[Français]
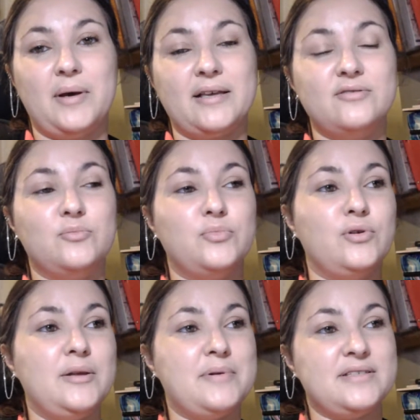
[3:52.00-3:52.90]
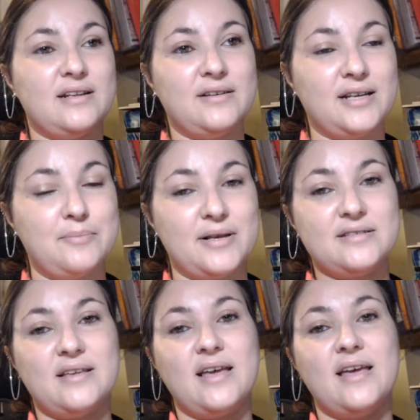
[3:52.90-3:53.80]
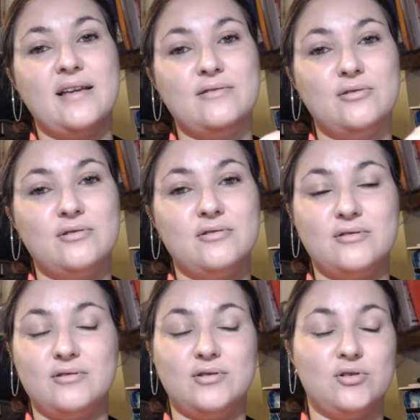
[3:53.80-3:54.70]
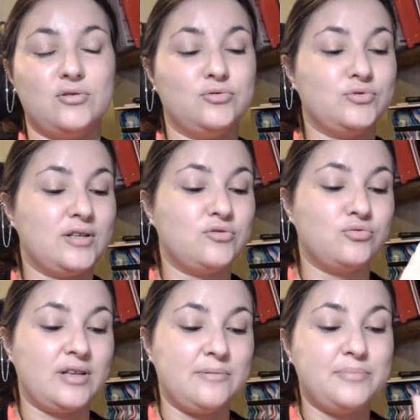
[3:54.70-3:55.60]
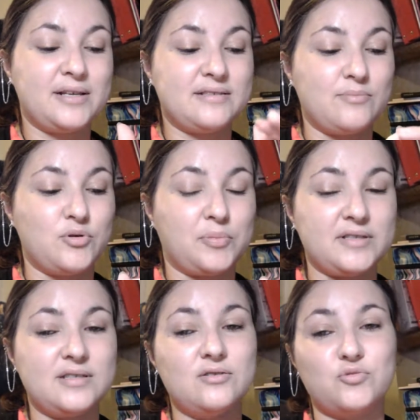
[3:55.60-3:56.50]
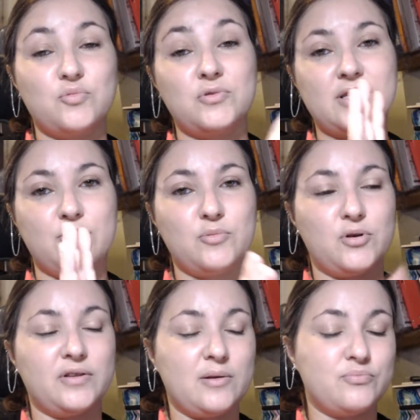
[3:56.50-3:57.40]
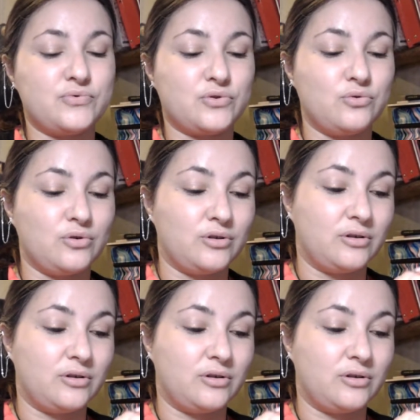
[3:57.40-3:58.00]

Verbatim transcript: par exemple les pastels avec les pastels, tout a une place un peu précise, donc non, c'est un peu le bordel puisque